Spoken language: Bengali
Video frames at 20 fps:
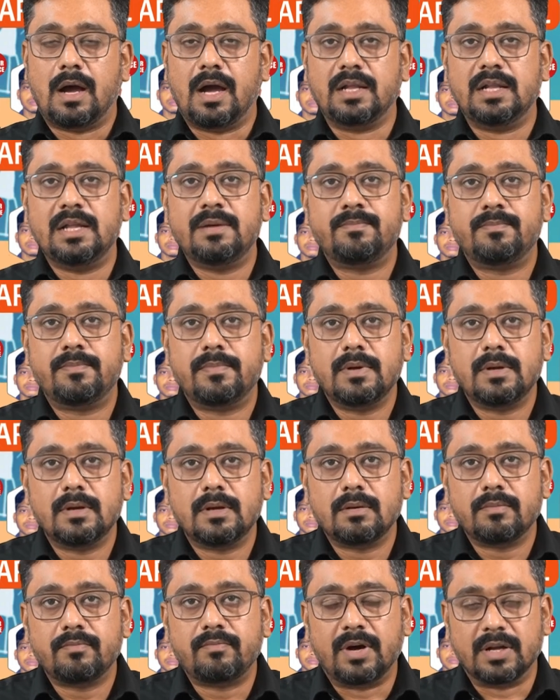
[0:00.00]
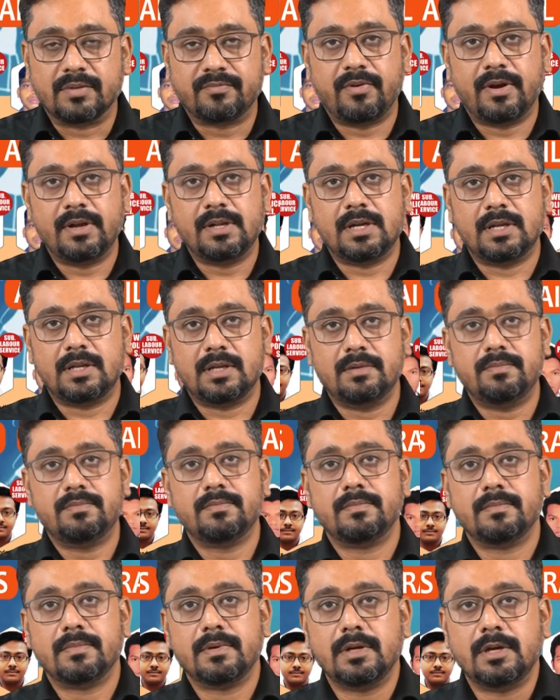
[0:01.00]
আইলিভ পাথফাইন্ডারের
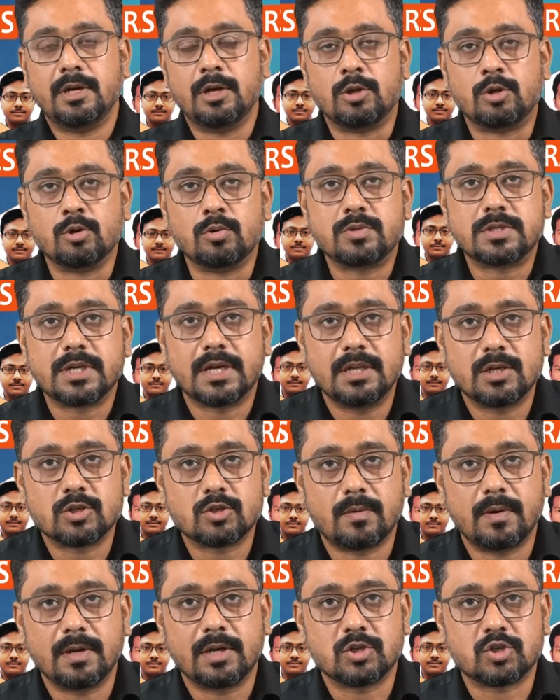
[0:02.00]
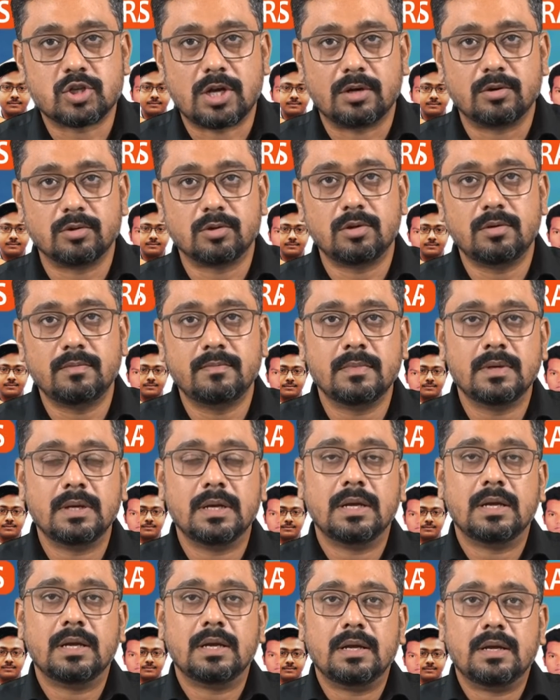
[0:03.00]
ইউটিউব চ্যানেলে সবাইকে স্বাগত
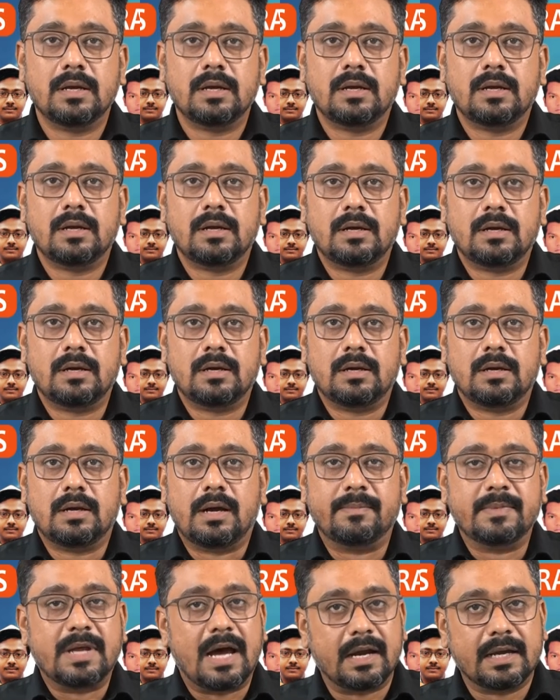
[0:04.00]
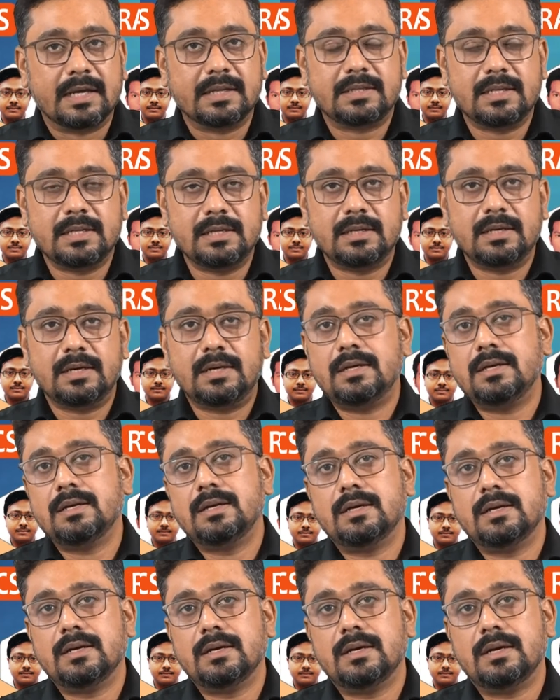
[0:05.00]
আমরা আগের দিনকে
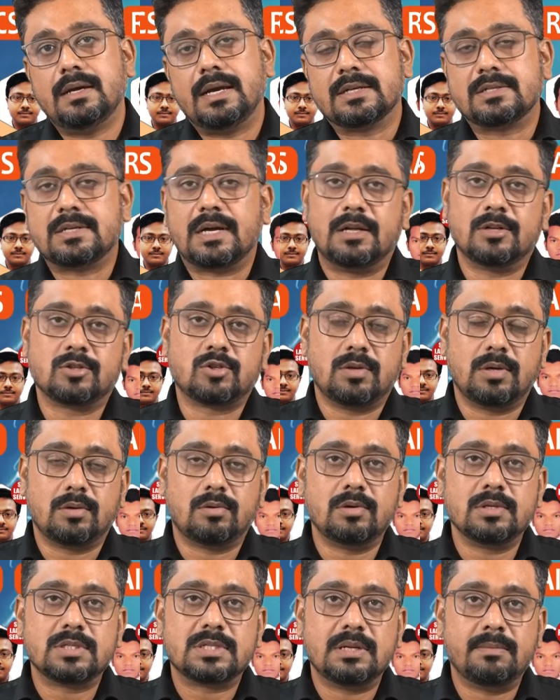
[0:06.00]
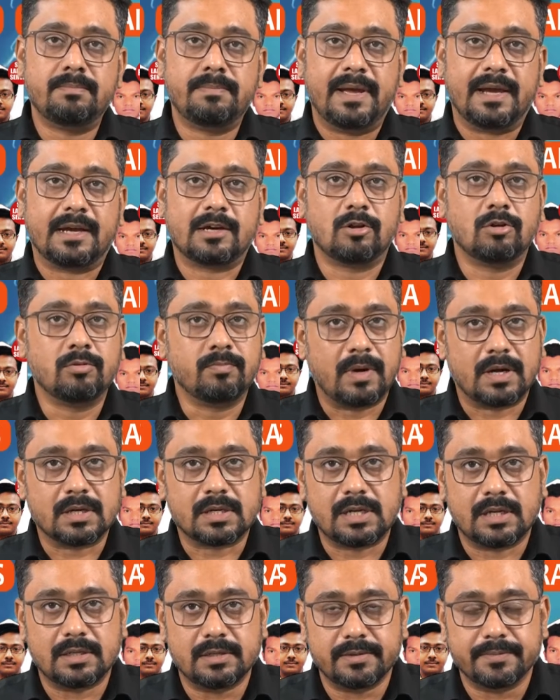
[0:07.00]
একটা আলোচনা করেছিলাম ব্যাকরণ
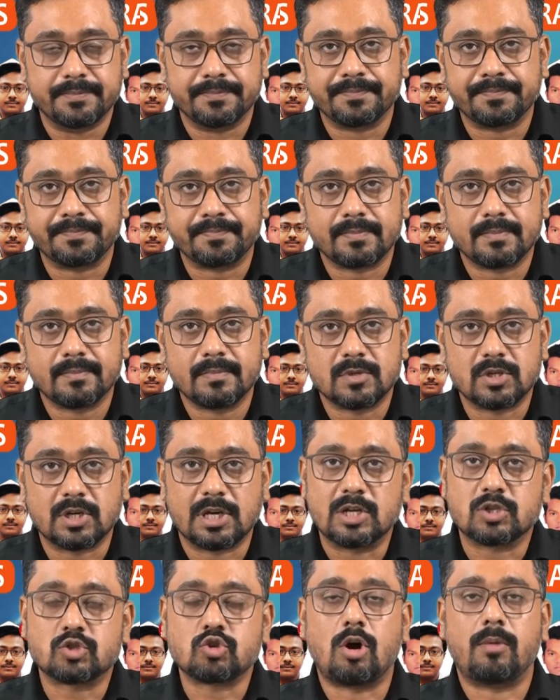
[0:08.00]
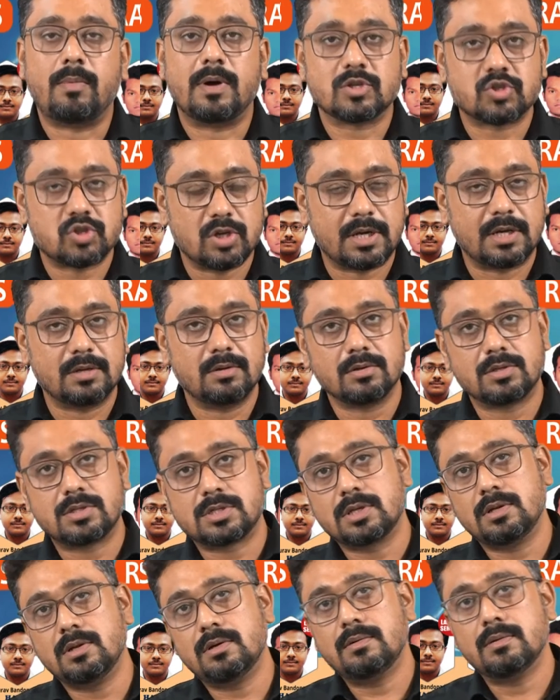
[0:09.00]
পার্টটা নিয়ে সেখানে সমাজ শেখানো
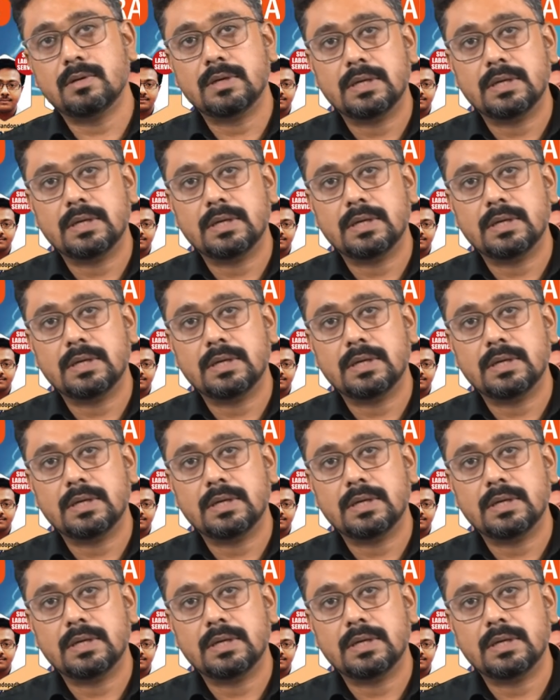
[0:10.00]
হচ্ছিল